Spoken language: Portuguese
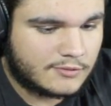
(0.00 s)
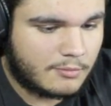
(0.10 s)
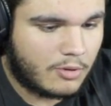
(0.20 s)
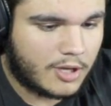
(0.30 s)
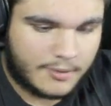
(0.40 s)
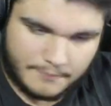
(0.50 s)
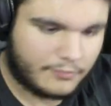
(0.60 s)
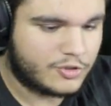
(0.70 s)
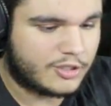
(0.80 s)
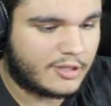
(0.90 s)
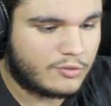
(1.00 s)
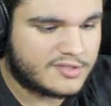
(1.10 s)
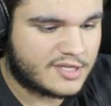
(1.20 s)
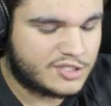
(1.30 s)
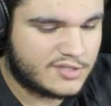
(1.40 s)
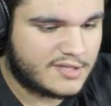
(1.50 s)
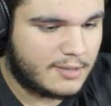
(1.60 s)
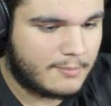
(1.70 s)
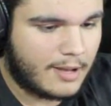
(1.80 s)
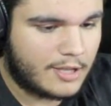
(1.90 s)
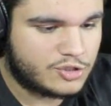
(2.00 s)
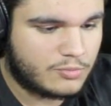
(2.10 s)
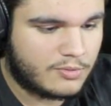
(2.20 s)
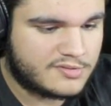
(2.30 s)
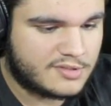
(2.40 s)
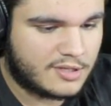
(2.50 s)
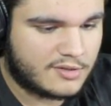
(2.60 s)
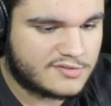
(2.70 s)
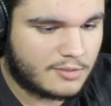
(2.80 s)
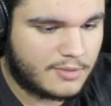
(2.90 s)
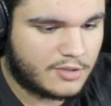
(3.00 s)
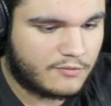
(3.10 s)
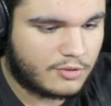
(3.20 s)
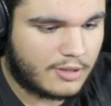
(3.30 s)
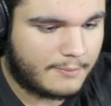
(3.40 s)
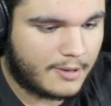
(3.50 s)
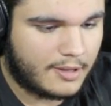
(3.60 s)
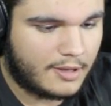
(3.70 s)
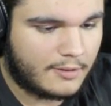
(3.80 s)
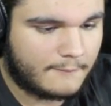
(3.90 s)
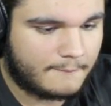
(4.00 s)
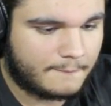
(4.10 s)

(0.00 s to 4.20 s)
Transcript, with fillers: Vambora. Já tem duas caixinhas ali embaixo. Um bozinho que é nosso amigo. Eu vou rodar pra ele.